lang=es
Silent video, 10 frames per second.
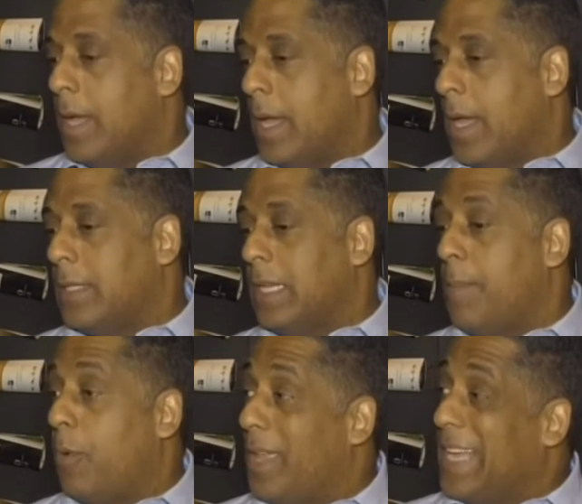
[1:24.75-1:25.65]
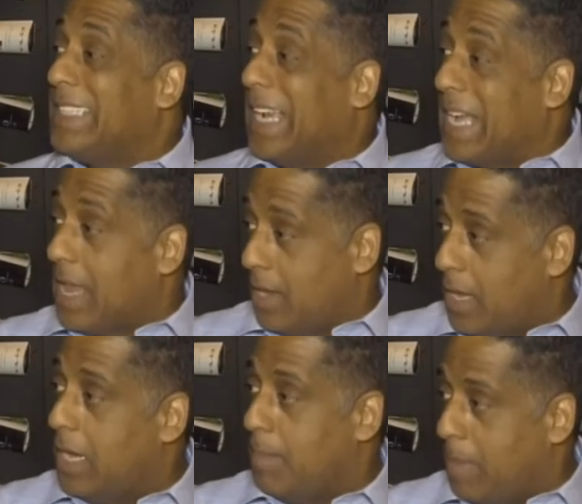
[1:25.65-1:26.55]
eh, se le pueden achacar
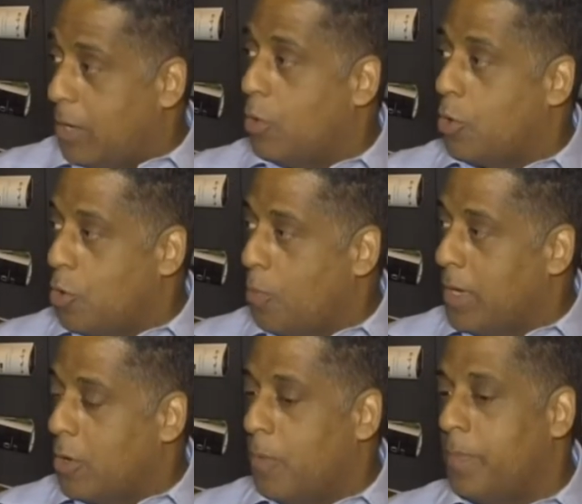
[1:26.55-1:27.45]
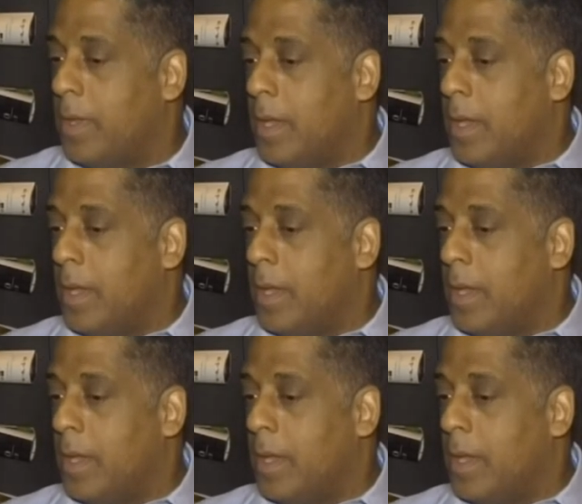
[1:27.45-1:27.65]
al embargo económico,